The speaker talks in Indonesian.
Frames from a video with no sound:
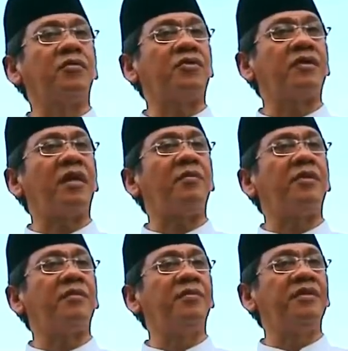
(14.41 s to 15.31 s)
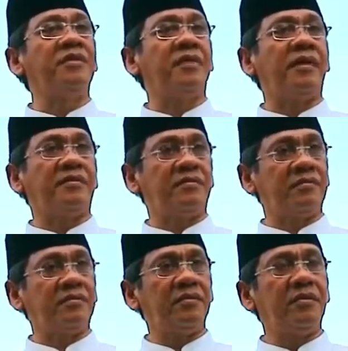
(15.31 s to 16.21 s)
Usamah bin Zaid,
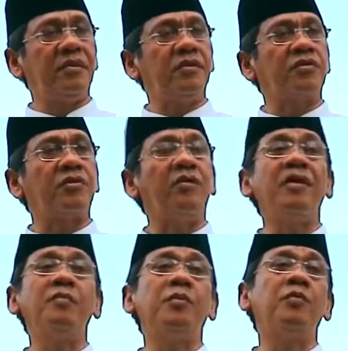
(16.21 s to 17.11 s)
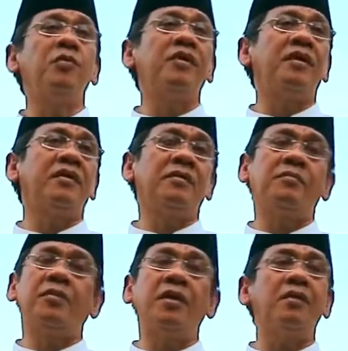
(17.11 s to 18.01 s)
seorang pemuda
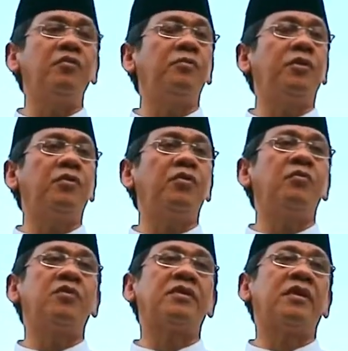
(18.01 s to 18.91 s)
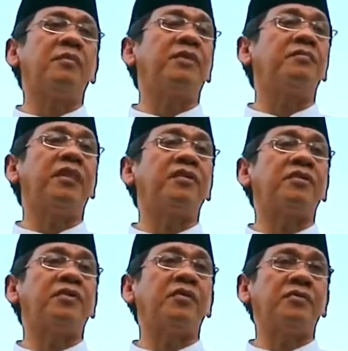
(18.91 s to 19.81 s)
yang baru berumur 18
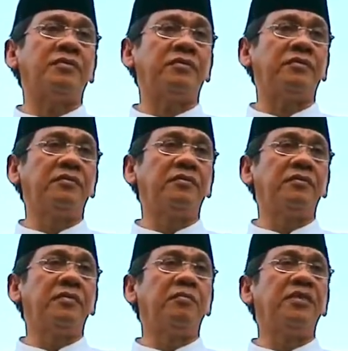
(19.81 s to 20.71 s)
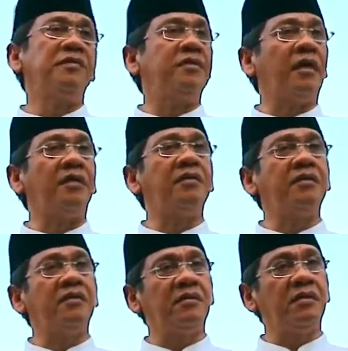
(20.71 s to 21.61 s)
tahun
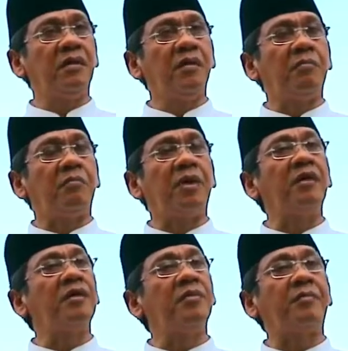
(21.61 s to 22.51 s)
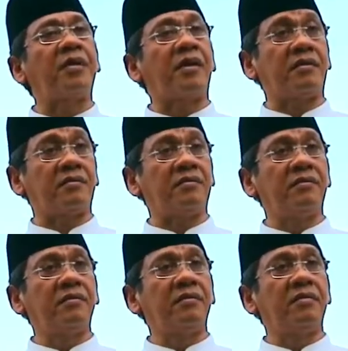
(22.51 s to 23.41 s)
menjadi panglima perang
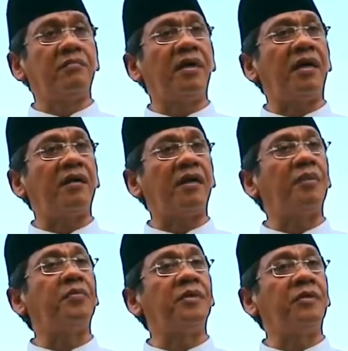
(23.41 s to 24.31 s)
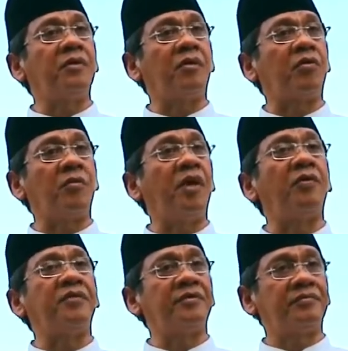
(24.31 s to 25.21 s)
menghadapi
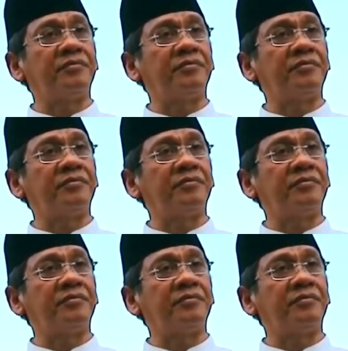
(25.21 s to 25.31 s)
Romawi.